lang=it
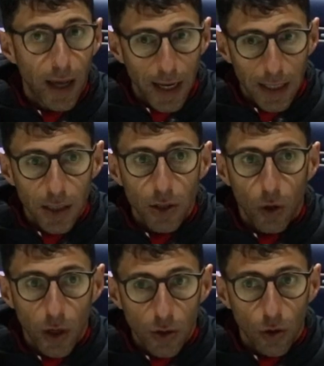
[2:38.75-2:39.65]
la
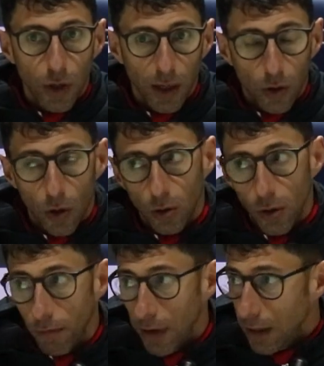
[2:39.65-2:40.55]
reazione, sono d'accordo,
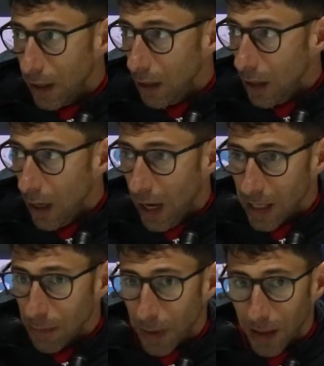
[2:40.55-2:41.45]
infatti
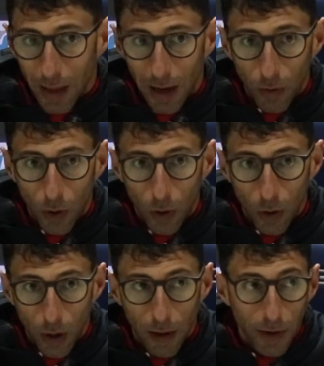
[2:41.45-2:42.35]

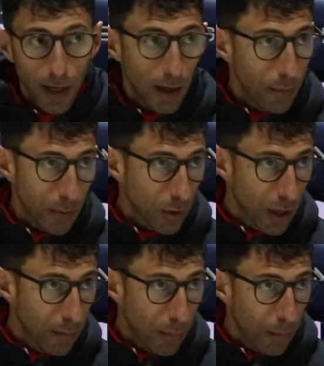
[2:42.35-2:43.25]
aspettavo la fine del primo
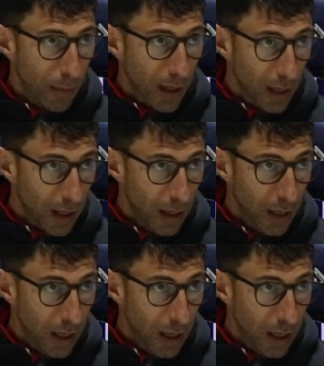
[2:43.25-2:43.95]
tempo per